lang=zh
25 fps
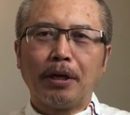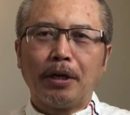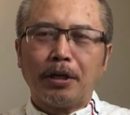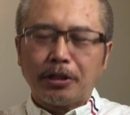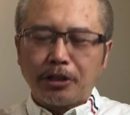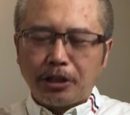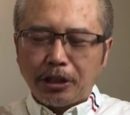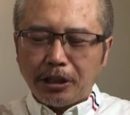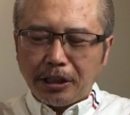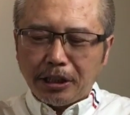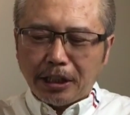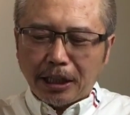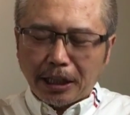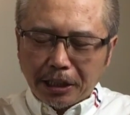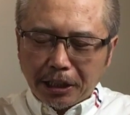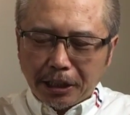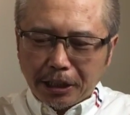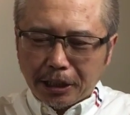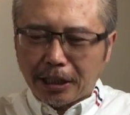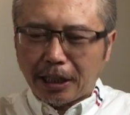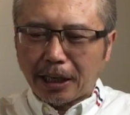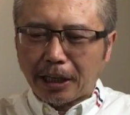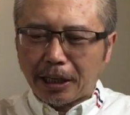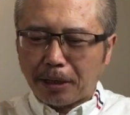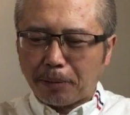今天一
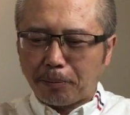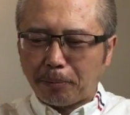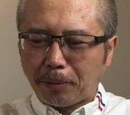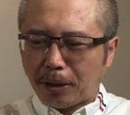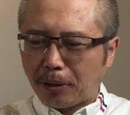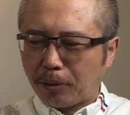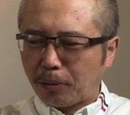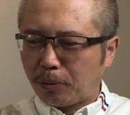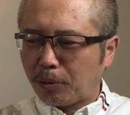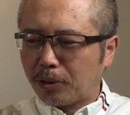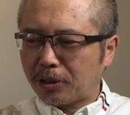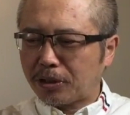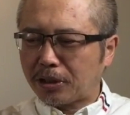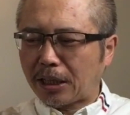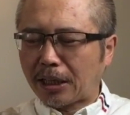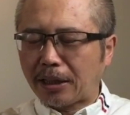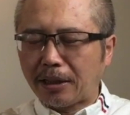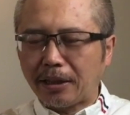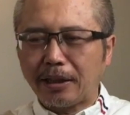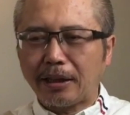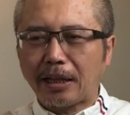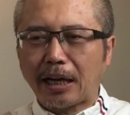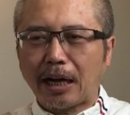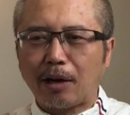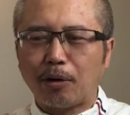天呢，美国
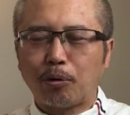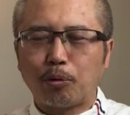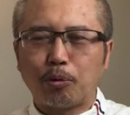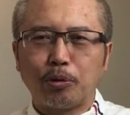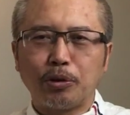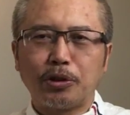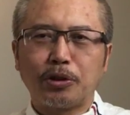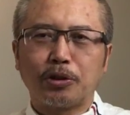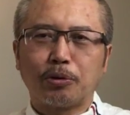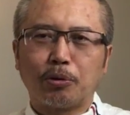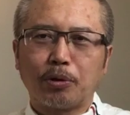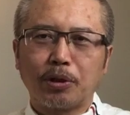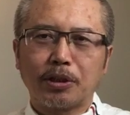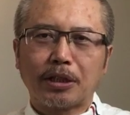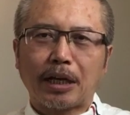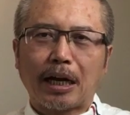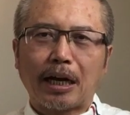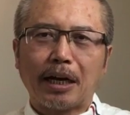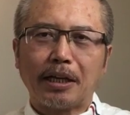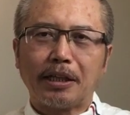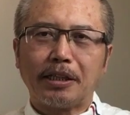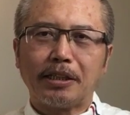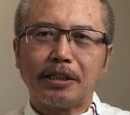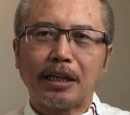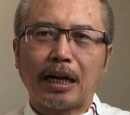三大股指我查
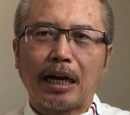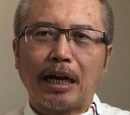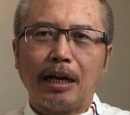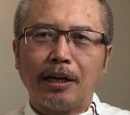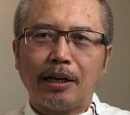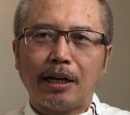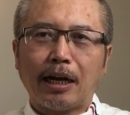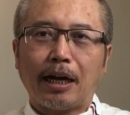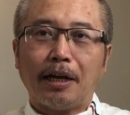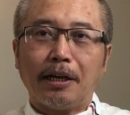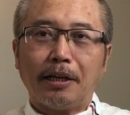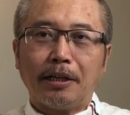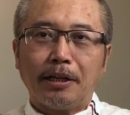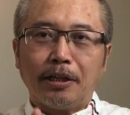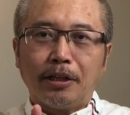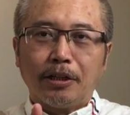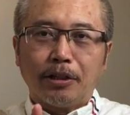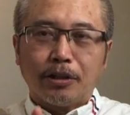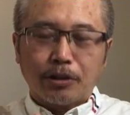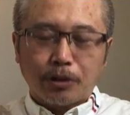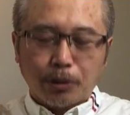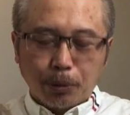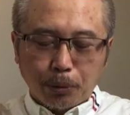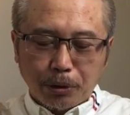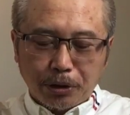了一下啊。
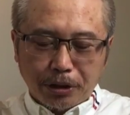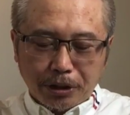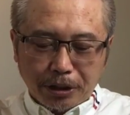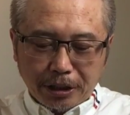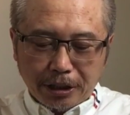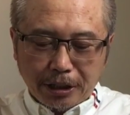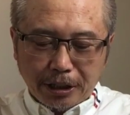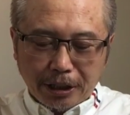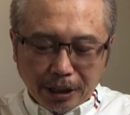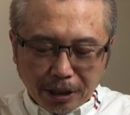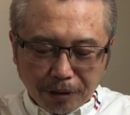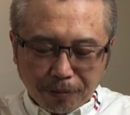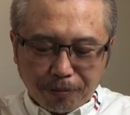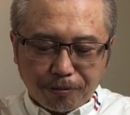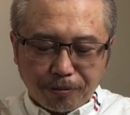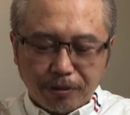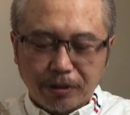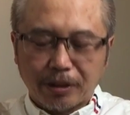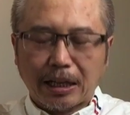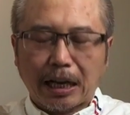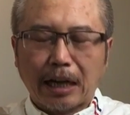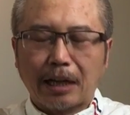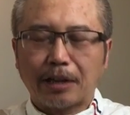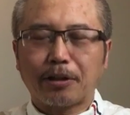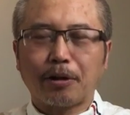都跌幅
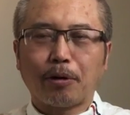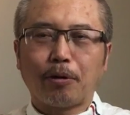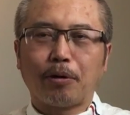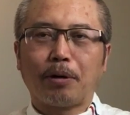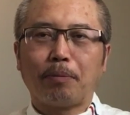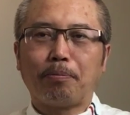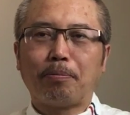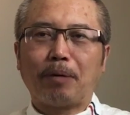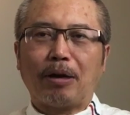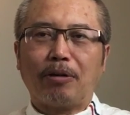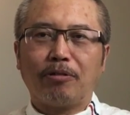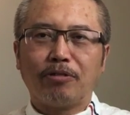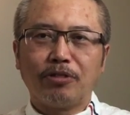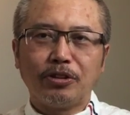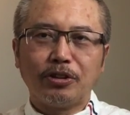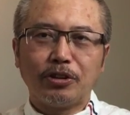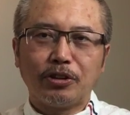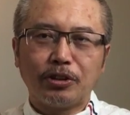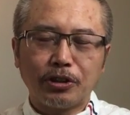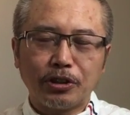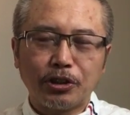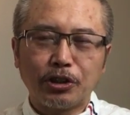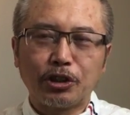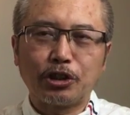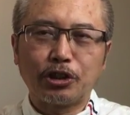达到了百分
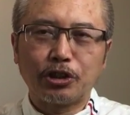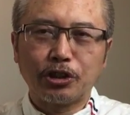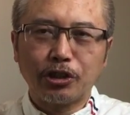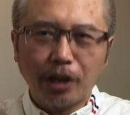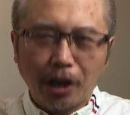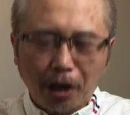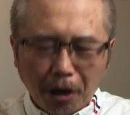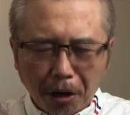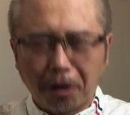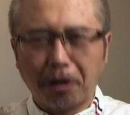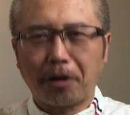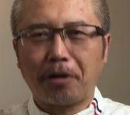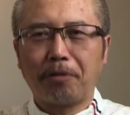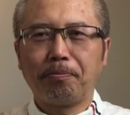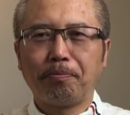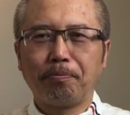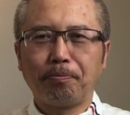之十二，